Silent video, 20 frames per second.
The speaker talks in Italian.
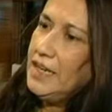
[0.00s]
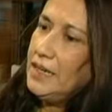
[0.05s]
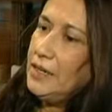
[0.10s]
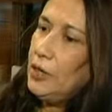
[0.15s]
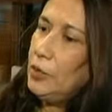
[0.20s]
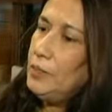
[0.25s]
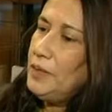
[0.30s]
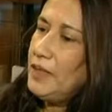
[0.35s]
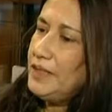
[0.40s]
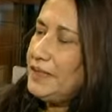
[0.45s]

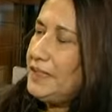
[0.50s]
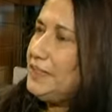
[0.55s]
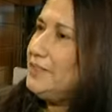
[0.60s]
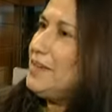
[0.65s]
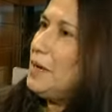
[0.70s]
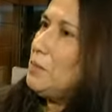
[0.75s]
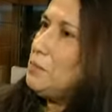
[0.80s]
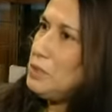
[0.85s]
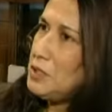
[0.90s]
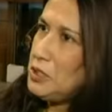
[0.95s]

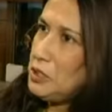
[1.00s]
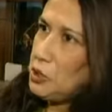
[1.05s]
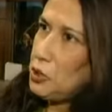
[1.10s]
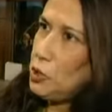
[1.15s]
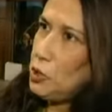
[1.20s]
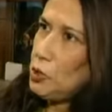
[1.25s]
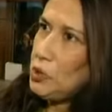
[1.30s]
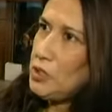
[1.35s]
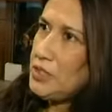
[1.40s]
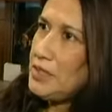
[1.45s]
Obiettivi
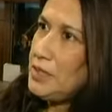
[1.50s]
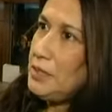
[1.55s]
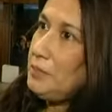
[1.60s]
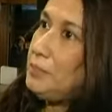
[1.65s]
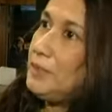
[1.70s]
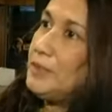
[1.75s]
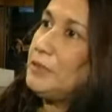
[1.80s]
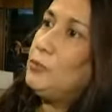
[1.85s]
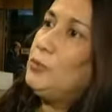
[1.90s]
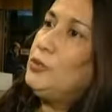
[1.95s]
ambiziosi
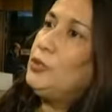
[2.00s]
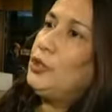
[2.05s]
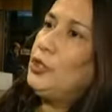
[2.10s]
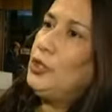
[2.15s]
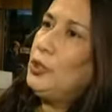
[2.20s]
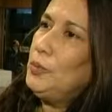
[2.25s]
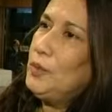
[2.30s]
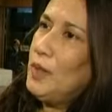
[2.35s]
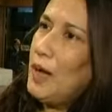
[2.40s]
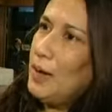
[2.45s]
per cui ci
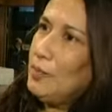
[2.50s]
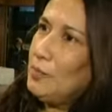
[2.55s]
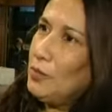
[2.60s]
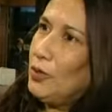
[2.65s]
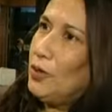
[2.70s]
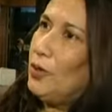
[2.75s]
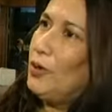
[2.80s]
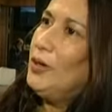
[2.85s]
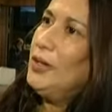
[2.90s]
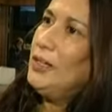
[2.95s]

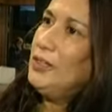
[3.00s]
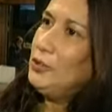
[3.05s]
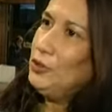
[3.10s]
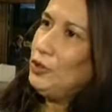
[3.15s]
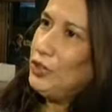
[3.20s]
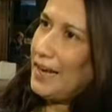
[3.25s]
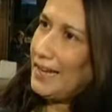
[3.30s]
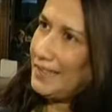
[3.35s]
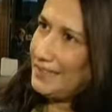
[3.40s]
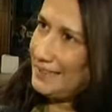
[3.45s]
dobbiamo
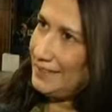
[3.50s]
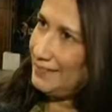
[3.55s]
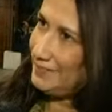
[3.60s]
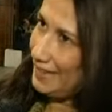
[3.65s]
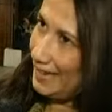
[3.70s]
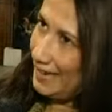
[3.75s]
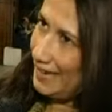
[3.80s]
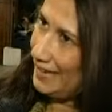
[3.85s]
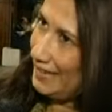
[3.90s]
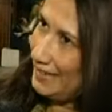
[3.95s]
già
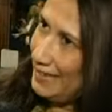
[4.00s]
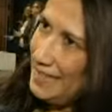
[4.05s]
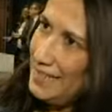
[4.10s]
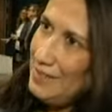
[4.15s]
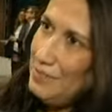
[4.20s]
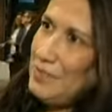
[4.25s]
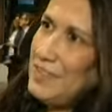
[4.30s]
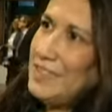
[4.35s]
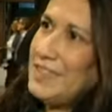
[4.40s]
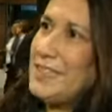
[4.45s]

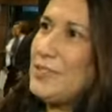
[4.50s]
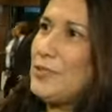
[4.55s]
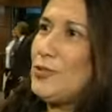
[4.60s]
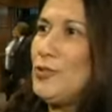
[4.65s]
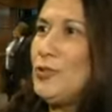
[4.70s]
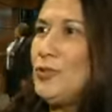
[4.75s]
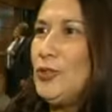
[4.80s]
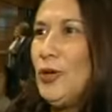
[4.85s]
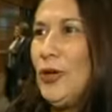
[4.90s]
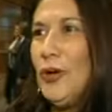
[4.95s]
attivare perché
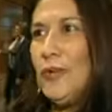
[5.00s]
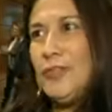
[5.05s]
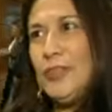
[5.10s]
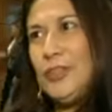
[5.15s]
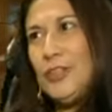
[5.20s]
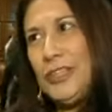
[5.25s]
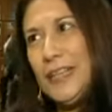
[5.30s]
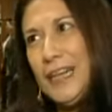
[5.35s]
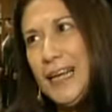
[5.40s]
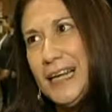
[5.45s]
sono
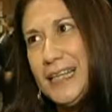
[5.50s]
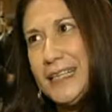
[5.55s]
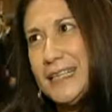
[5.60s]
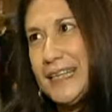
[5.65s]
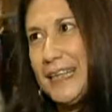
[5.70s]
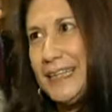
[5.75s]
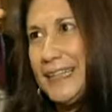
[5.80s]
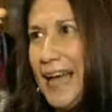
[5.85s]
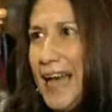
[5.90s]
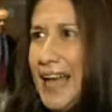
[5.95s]
vicine le
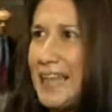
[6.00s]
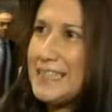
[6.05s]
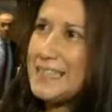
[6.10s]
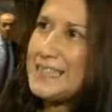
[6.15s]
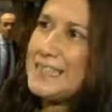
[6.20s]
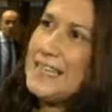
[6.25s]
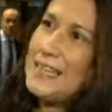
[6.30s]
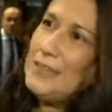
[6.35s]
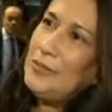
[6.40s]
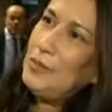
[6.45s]

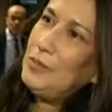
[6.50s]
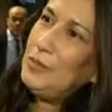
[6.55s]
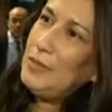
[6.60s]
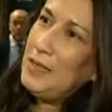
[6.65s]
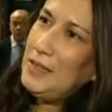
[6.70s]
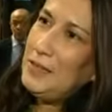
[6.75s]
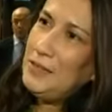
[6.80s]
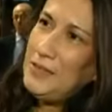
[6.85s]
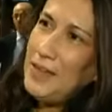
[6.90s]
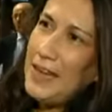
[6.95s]
scadenze
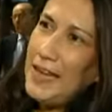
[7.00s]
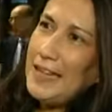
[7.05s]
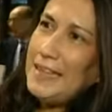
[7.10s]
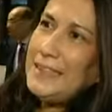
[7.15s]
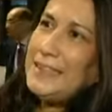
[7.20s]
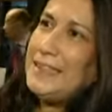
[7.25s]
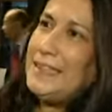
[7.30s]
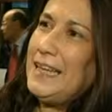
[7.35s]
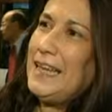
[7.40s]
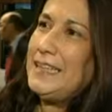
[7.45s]

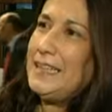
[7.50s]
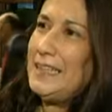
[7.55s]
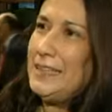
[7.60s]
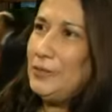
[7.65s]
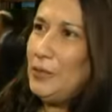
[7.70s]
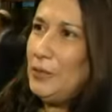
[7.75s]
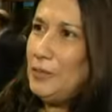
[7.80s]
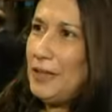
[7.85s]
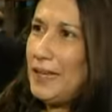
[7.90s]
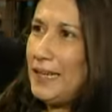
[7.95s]
2020, anche
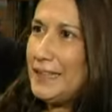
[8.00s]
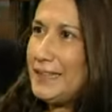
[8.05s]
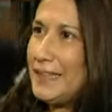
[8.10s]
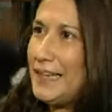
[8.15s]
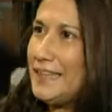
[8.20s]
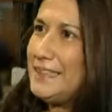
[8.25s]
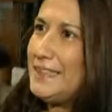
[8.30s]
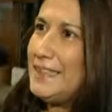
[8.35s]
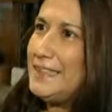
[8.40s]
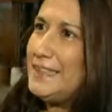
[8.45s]

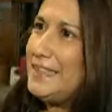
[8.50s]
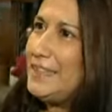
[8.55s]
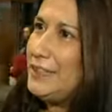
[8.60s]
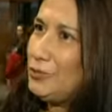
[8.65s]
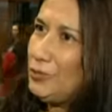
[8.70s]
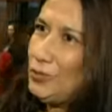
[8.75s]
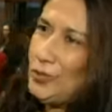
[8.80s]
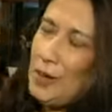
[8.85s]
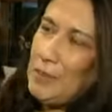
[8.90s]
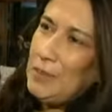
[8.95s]
2030
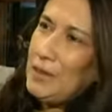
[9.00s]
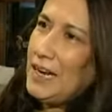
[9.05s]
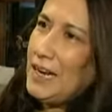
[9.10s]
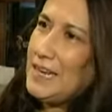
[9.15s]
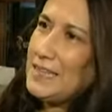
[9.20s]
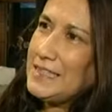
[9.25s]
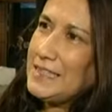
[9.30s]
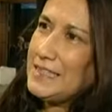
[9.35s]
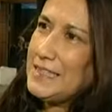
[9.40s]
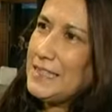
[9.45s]
addirittura per
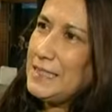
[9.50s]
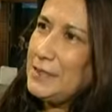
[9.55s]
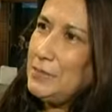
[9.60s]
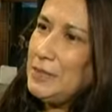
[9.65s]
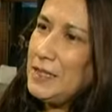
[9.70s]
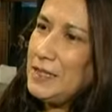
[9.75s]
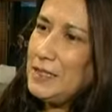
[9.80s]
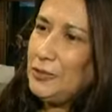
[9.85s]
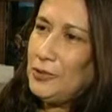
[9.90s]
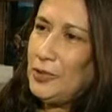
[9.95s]

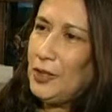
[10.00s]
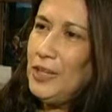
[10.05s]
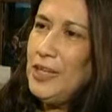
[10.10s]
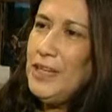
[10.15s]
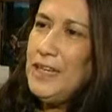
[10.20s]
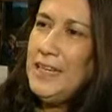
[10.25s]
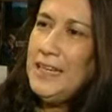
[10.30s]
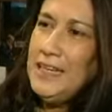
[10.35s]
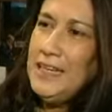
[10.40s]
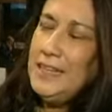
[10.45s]
l'azzeramento
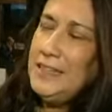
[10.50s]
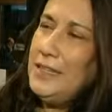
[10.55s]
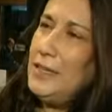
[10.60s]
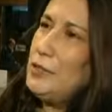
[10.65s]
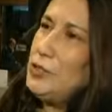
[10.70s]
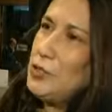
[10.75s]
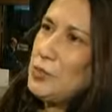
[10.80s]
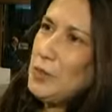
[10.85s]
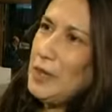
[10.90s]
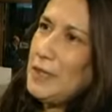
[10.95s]

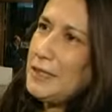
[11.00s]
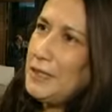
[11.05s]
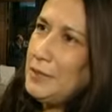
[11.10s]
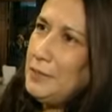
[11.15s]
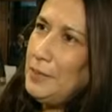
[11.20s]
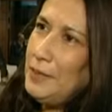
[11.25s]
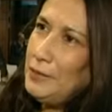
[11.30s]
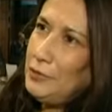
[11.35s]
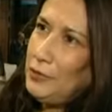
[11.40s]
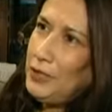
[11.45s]
dello
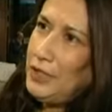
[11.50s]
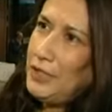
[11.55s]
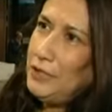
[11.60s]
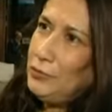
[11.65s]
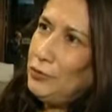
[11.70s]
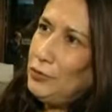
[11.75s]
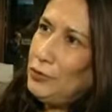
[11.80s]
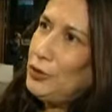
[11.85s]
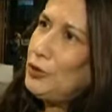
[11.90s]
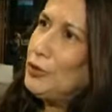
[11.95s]
smaltimento dei
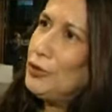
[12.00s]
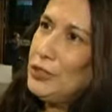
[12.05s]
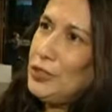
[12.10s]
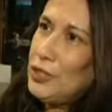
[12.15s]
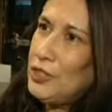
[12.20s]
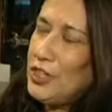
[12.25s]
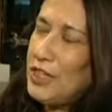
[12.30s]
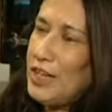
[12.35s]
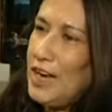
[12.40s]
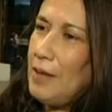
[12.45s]
rifiuti non
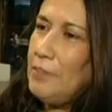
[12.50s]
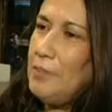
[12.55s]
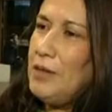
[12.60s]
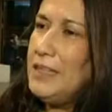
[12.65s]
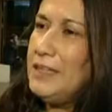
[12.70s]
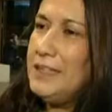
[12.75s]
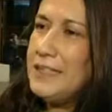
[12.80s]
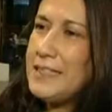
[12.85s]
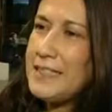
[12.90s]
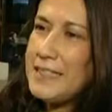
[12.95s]

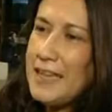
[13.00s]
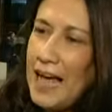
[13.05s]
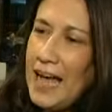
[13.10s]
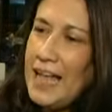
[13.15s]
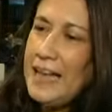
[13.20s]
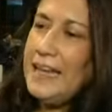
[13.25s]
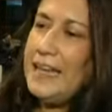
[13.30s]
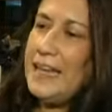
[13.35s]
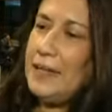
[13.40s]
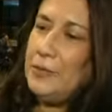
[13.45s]
riciclabili in
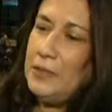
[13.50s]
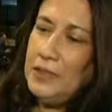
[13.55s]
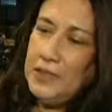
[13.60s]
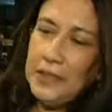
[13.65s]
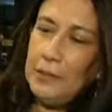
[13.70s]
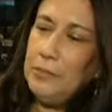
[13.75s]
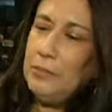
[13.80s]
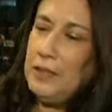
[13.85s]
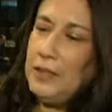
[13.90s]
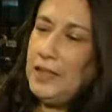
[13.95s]
discarica e
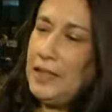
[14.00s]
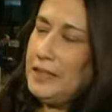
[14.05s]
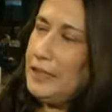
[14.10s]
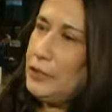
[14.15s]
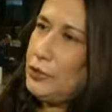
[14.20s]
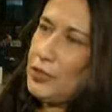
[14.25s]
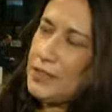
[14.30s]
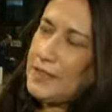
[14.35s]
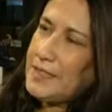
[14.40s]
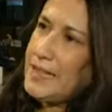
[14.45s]
quindi è
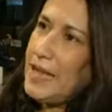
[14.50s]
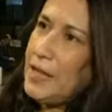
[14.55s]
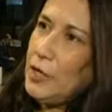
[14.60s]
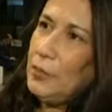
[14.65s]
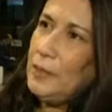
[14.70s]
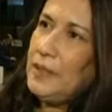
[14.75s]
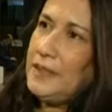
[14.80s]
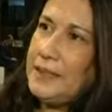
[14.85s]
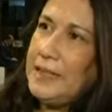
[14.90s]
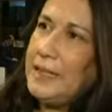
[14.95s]
necessario
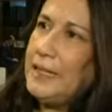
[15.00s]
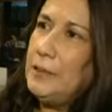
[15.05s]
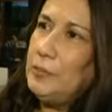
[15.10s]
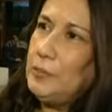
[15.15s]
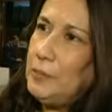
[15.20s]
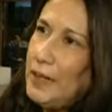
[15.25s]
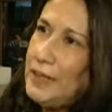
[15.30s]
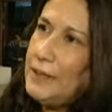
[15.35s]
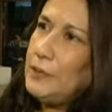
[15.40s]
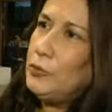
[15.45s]
mettere in
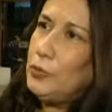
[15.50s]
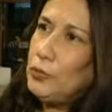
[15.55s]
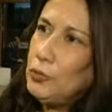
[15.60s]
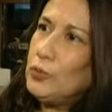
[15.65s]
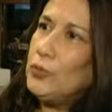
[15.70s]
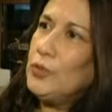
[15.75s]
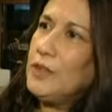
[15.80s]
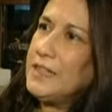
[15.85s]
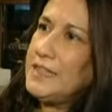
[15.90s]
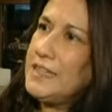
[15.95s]
piedi
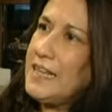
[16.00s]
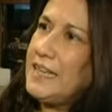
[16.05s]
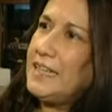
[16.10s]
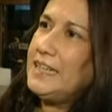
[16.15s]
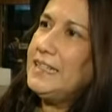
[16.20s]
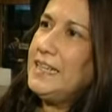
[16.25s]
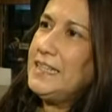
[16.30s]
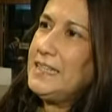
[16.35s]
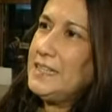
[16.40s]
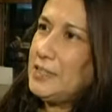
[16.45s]
tutta una
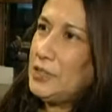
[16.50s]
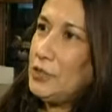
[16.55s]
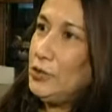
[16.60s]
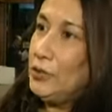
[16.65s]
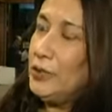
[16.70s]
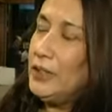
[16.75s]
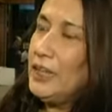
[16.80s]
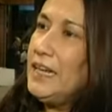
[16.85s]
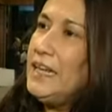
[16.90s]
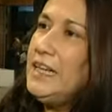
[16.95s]
serie di
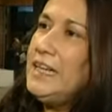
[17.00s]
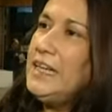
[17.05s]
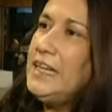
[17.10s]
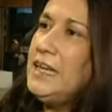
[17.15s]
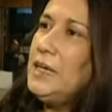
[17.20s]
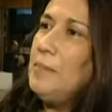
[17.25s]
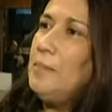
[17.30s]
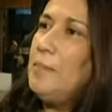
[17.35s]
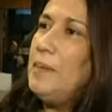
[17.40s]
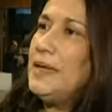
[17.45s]
azioni
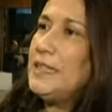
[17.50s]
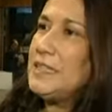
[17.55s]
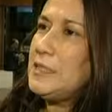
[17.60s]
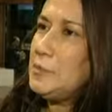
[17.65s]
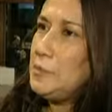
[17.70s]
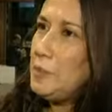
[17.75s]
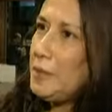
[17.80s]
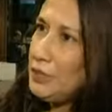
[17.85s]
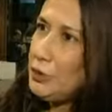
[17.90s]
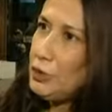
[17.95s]
per
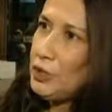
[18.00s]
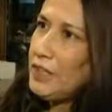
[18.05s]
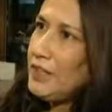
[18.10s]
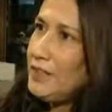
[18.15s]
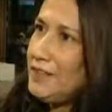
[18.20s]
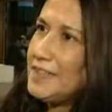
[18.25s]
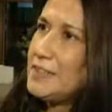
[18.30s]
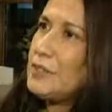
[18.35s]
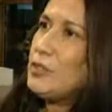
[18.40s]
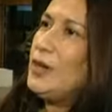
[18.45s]
spingere
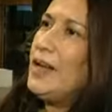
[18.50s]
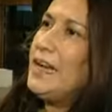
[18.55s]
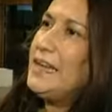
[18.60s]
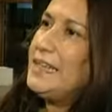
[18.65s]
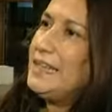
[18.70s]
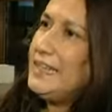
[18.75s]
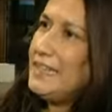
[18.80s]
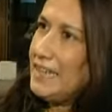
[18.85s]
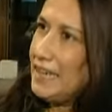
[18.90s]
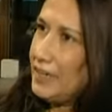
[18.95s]
verso la
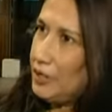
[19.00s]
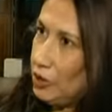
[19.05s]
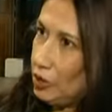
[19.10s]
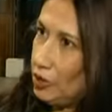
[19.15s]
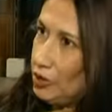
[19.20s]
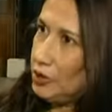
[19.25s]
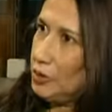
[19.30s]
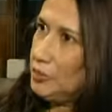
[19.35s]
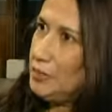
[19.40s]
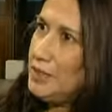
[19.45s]
green
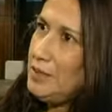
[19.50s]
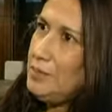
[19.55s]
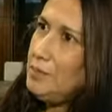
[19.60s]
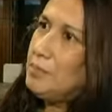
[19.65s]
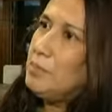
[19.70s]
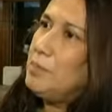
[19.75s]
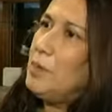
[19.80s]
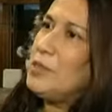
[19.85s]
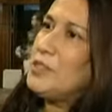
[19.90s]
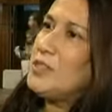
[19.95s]
economy,
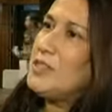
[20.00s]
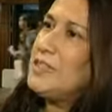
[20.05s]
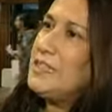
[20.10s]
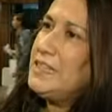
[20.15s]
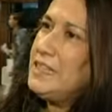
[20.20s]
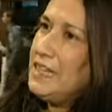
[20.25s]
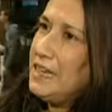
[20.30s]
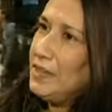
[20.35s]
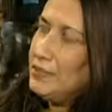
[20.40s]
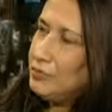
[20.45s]
posti
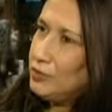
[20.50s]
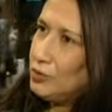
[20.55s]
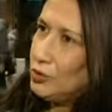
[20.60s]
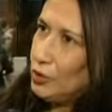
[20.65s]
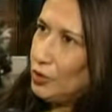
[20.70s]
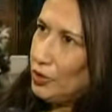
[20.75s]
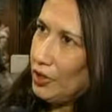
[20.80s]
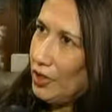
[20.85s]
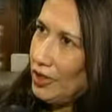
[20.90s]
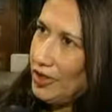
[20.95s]
di
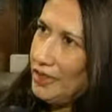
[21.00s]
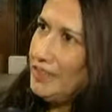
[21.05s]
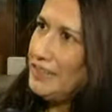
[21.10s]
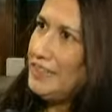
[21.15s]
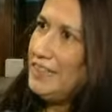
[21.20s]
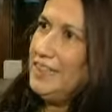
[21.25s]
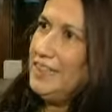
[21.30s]
lavoro,